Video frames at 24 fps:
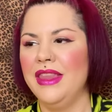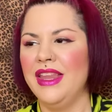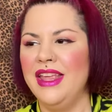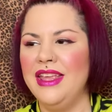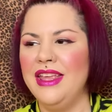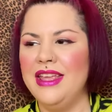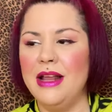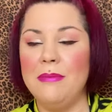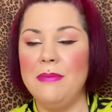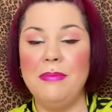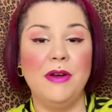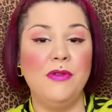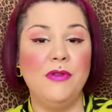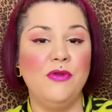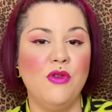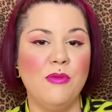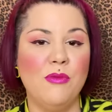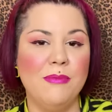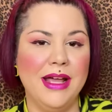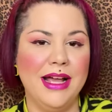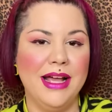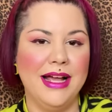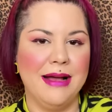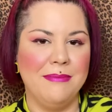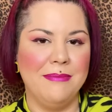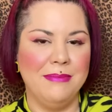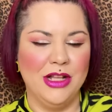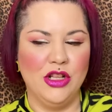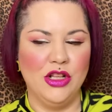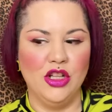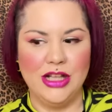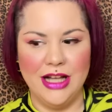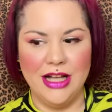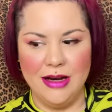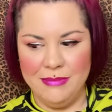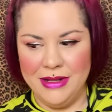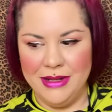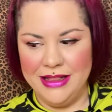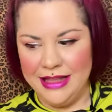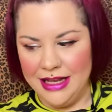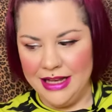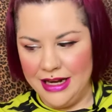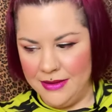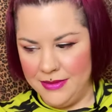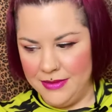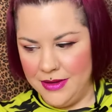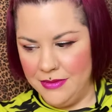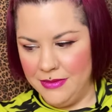y el perfume cambia totalmente
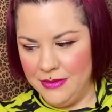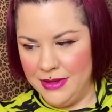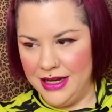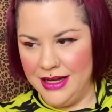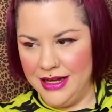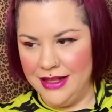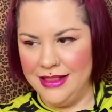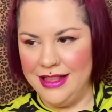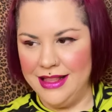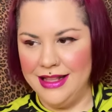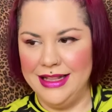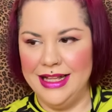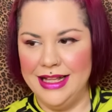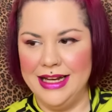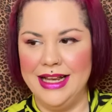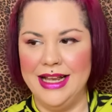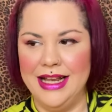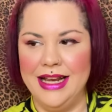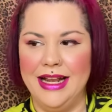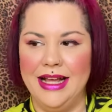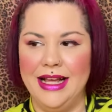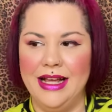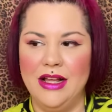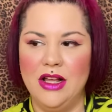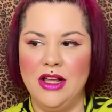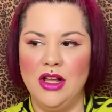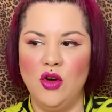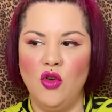la vibra de tener